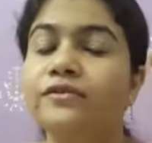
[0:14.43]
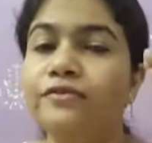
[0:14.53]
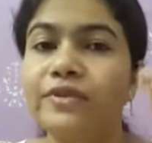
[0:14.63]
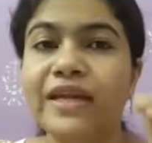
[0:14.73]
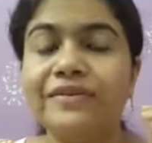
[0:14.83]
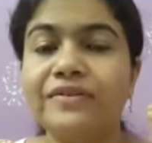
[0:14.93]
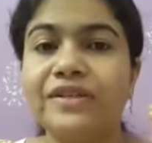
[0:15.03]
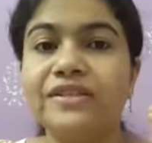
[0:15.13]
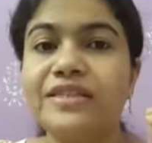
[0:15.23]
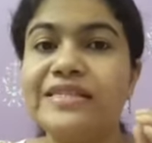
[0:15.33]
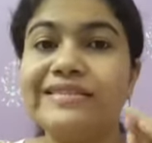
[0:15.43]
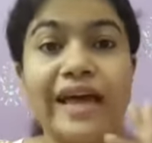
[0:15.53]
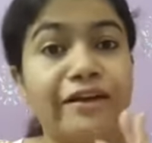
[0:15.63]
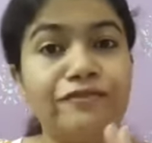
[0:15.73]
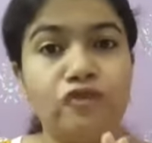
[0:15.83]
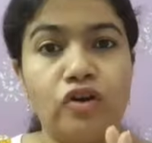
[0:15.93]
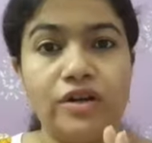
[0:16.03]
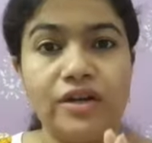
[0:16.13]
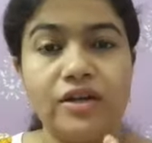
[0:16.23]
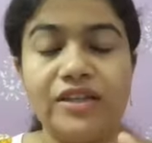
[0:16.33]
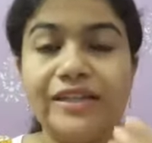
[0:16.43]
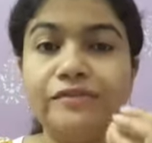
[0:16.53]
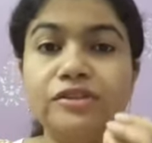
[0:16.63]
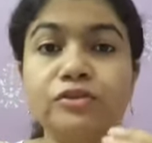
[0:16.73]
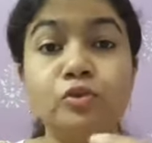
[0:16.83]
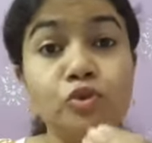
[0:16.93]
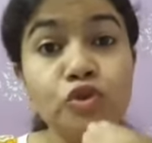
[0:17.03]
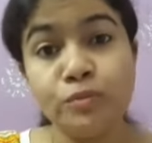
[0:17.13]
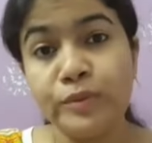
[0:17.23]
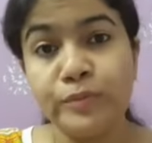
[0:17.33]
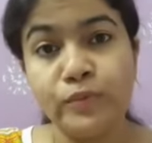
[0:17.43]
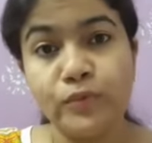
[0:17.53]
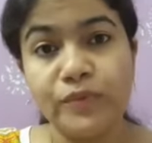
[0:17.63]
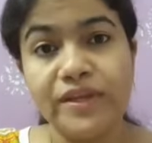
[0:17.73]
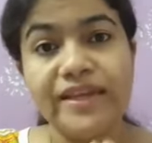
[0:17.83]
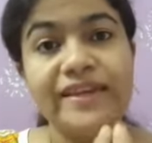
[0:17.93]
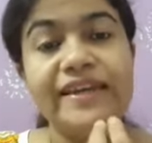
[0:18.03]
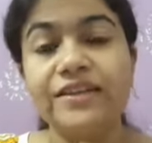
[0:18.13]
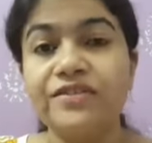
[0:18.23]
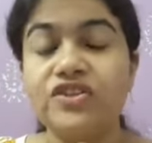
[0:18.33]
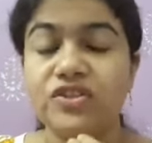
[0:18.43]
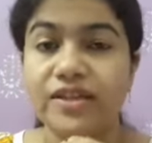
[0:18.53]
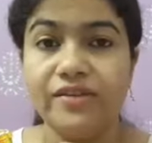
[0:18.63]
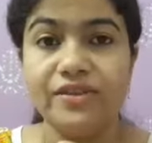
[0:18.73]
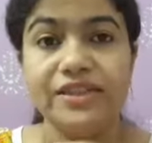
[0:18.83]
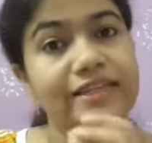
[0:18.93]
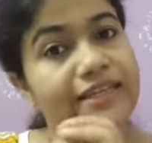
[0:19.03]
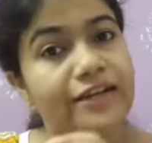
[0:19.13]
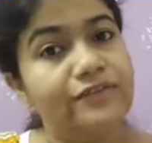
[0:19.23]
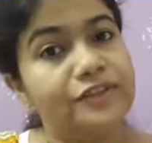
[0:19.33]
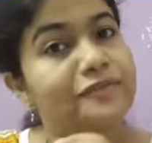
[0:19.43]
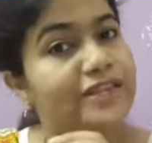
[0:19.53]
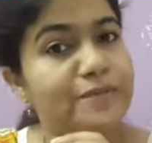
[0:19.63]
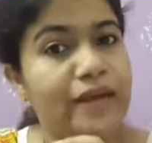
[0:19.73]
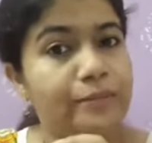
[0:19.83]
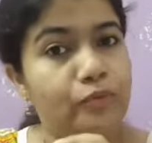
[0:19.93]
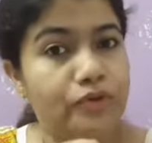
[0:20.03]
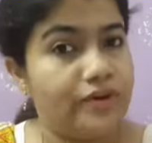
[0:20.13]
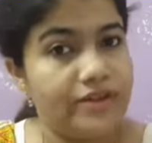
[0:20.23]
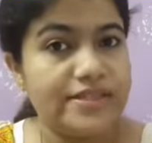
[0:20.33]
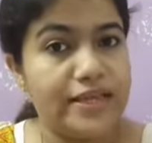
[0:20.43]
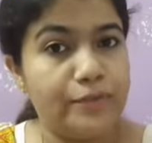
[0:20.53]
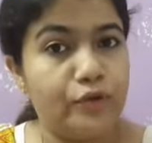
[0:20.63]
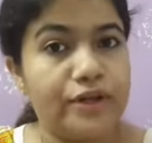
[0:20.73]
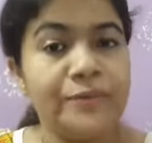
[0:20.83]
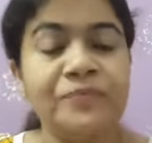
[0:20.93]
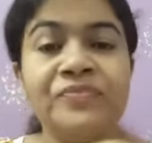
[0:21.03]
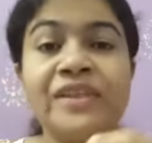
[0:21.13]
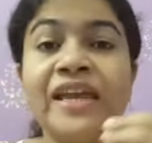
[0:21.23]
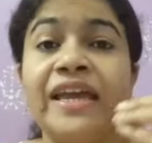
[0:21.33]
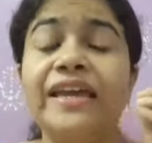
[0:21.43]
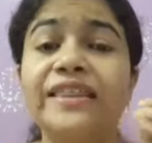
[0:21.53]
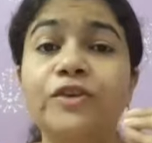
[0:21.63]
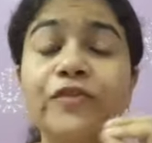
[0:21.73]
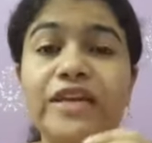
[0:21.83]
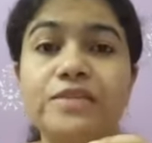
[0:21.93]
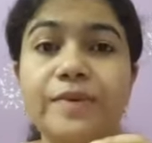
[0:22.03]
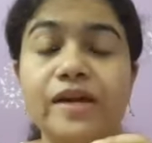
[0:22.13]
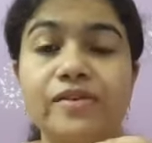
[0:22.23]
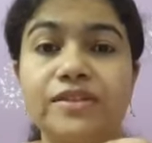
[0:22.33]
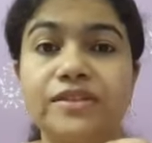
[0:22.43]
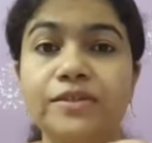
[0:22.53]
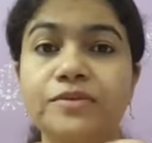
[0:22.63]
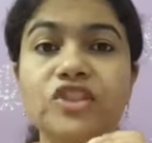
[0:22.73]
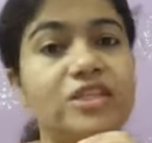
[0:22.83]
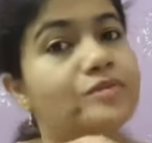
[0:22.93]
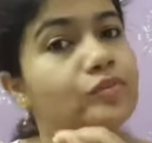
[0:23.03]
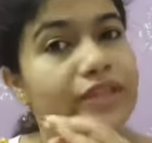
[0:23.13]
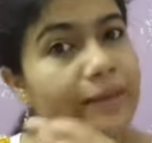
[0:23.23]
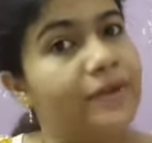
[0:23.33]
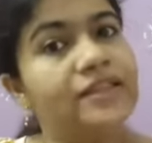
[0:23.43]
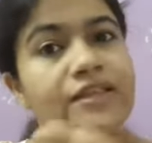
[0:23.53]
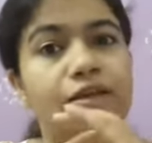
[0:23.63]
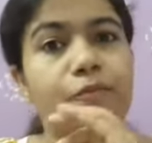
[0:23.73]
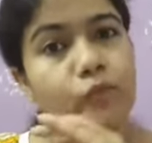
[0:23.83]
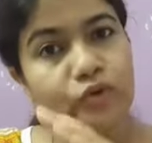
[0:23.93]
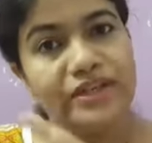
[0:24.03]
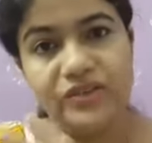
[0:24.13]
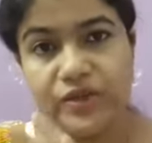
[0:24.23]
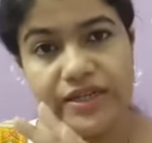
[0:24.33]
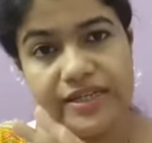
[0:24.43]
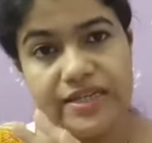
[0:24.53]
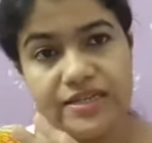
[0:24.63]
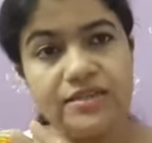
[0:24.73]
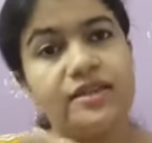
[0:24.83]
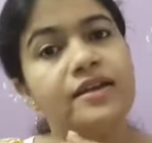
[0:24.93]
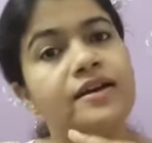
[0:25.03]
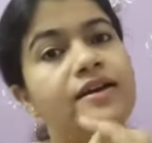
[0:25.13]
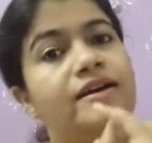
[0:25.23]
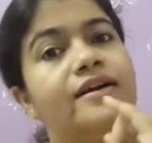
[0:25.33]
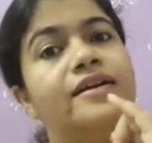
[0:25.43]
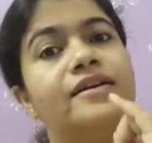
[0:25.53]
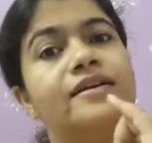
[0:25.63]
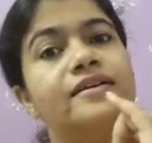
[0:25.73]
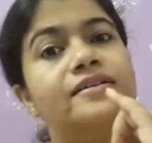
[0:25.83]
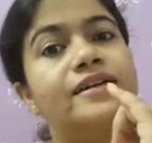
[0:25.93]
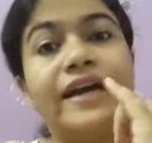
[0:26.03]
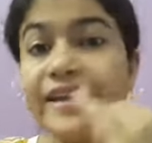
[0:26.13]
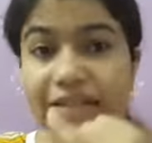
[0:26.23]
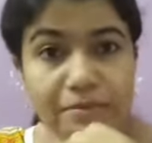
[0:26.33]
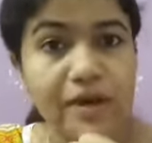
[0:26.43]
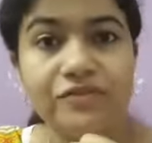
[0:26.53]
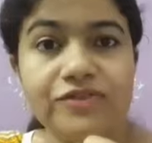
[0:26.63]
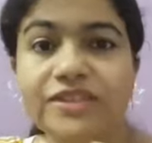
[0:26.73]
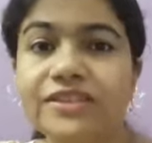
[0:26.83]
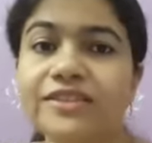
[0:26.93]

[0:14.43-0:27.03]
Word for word: ஃபுல்லாகவே வந்து சாஃப்ரான் அதாவது குங்குமப்பூ இதை வச்சு தான் வந்து இன்றைக்கி நான் வந்து ஃபேஸ் பேக் போ செய்ய போகிறேன் இந்த ஃபேஸ் பேக் வந்து ஜஸ்ட் இதே மாதிரி தான் மூணு இன்க்ரீடியன்ட்ஸ் கடலை மாவு